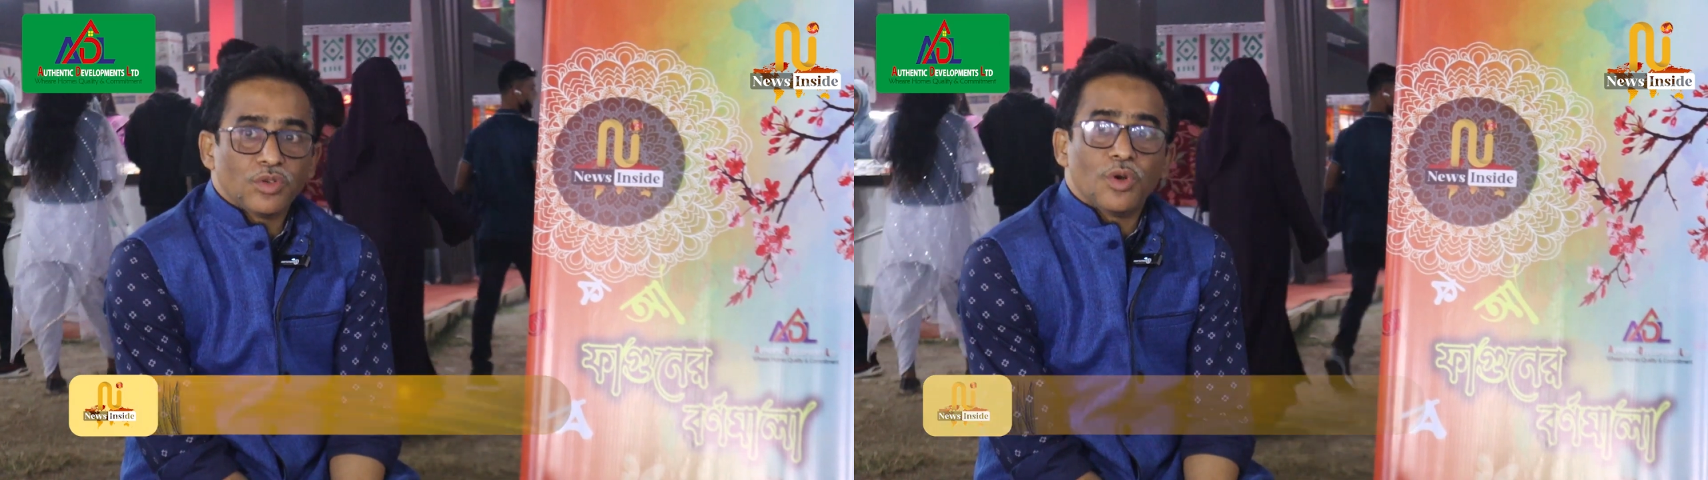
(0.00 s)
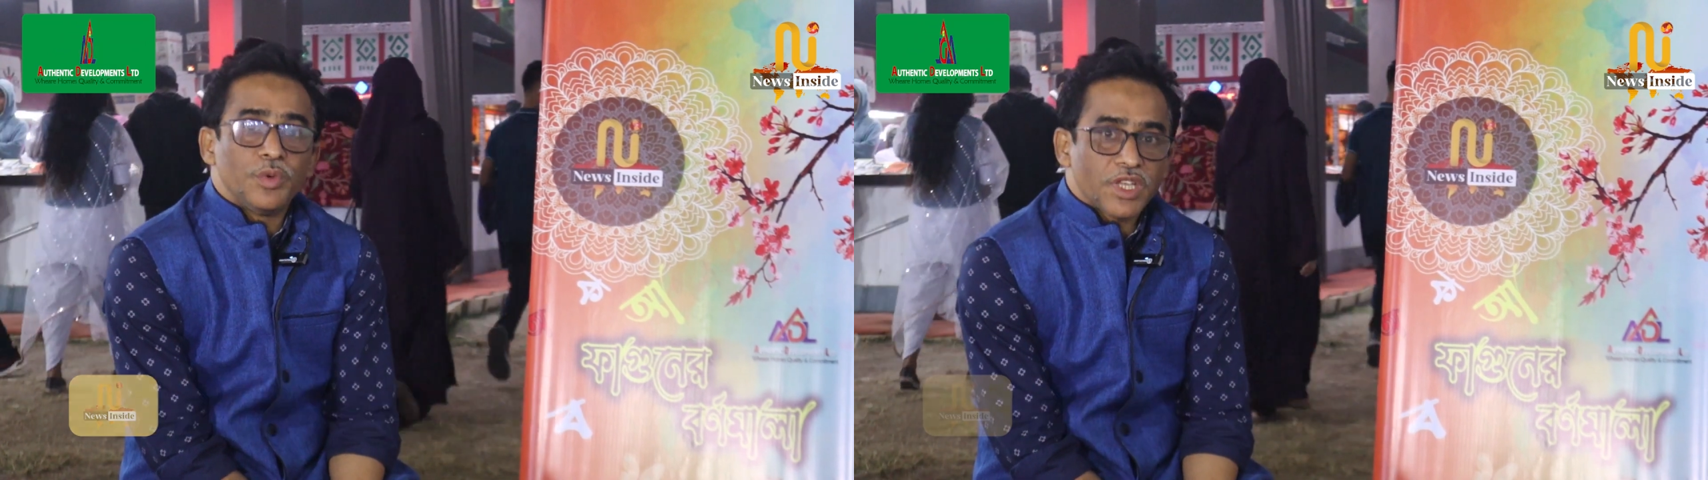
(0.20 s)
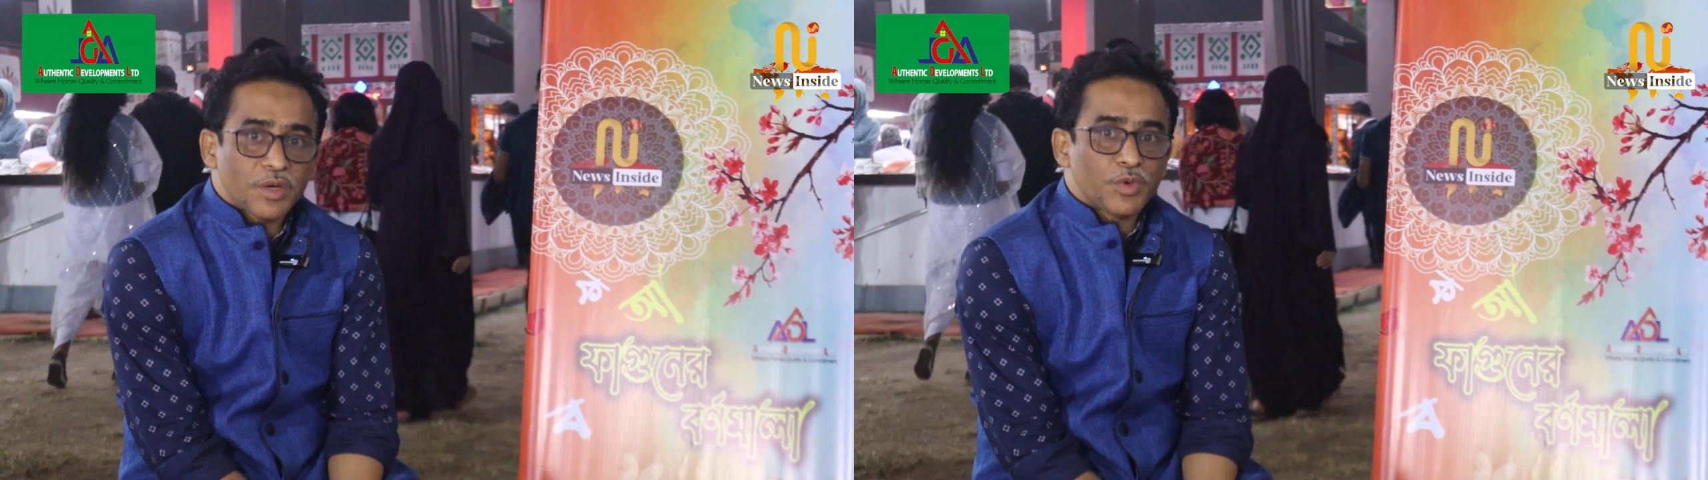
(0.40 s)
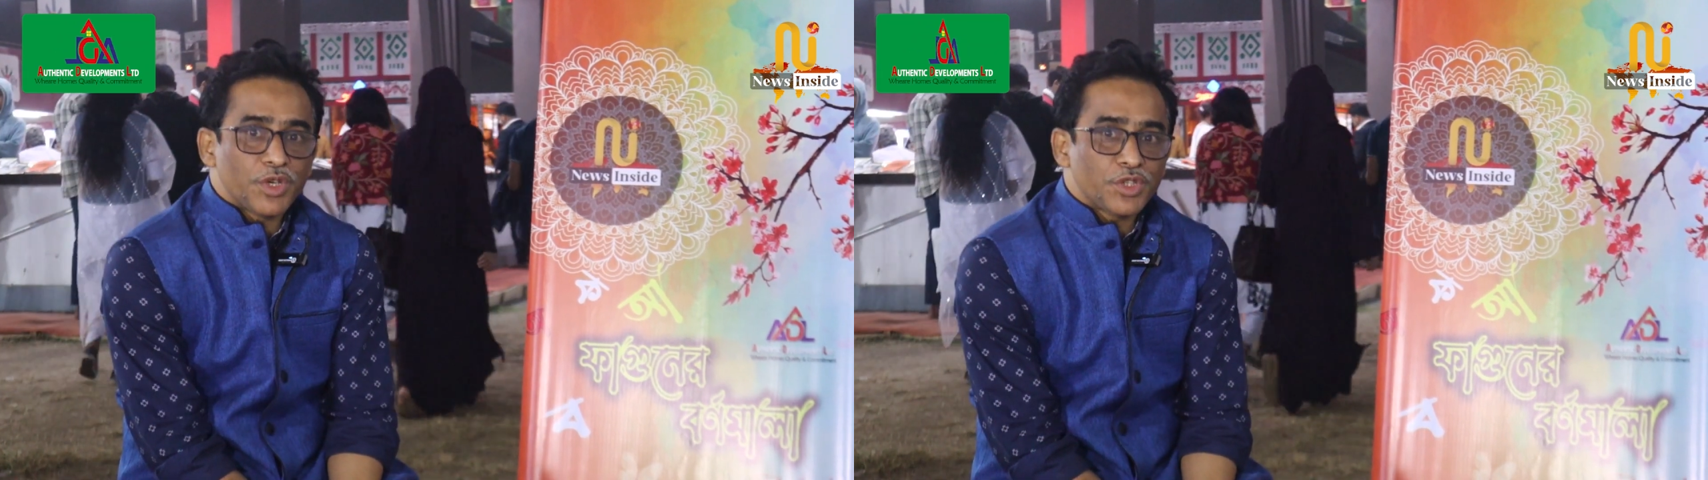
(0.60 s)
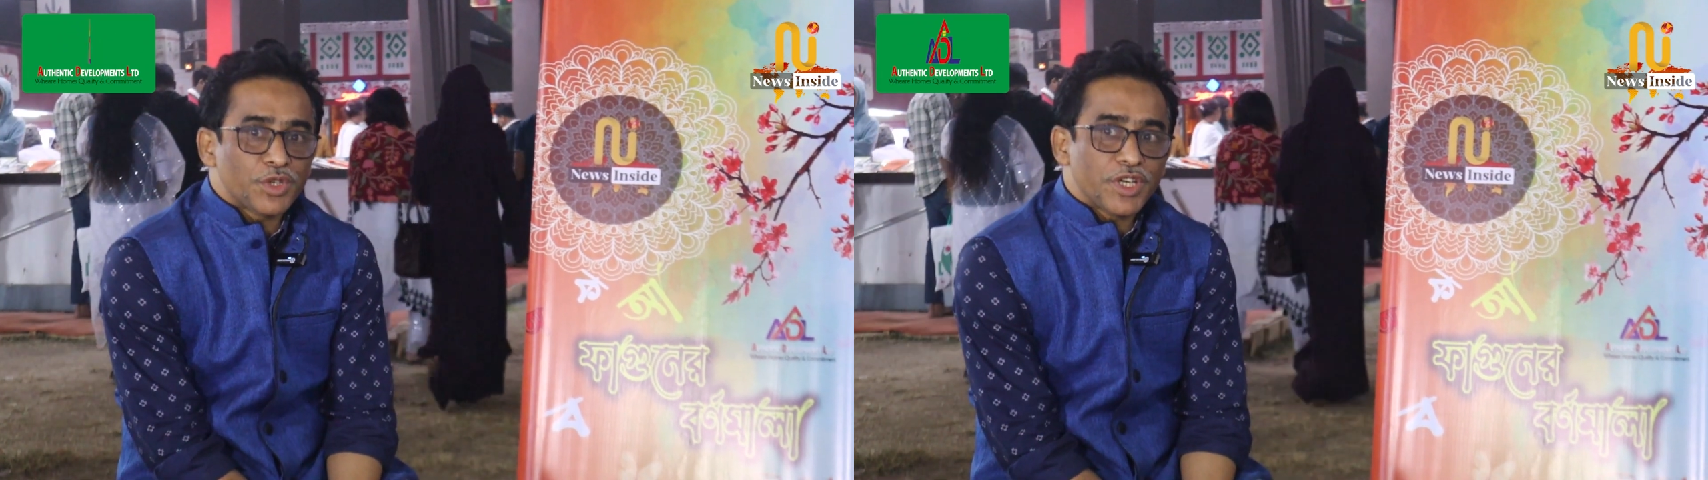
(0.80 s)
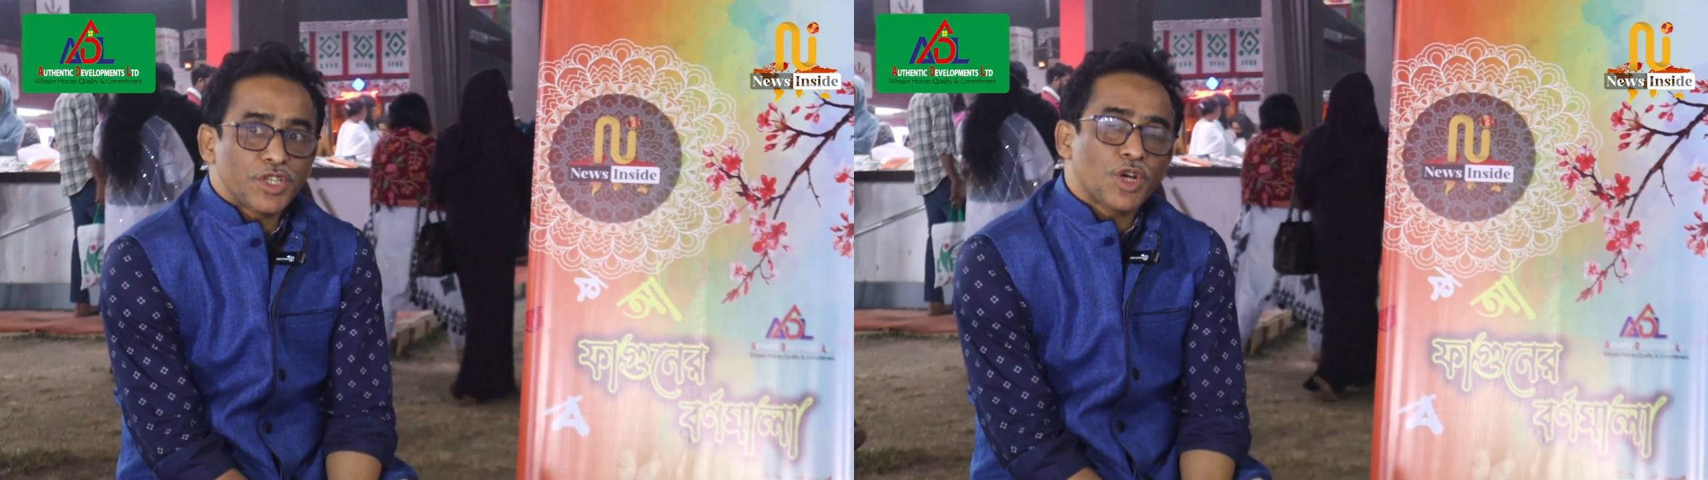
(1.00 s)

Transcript: কবিতার পরিসরে